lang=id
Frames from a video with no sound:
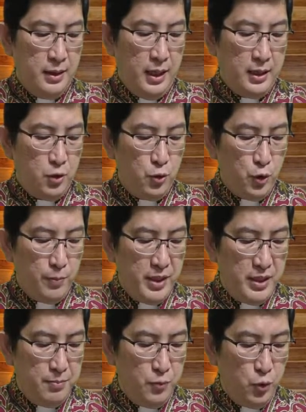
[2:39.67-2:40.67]
Atau untuk
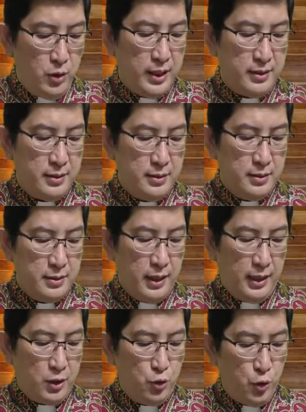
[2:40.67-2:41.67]
menyembuhkan?
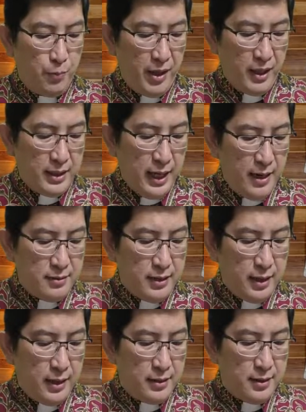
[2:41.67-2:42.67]
Atau untuk
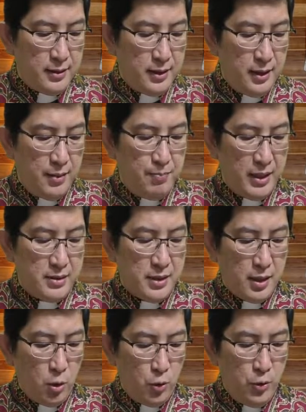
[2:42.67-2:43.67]
berkata-kata dalam
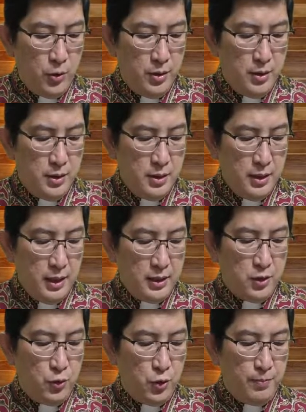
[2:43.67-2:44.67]
bahasa roh?
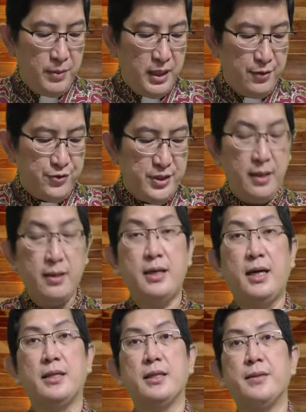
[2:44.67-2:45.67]
Atau untuk
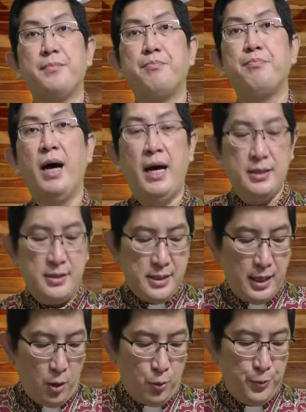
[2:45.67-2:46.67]
menafsirkan
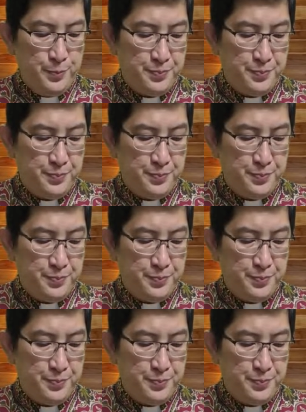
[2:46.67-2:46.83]
bahasa roh?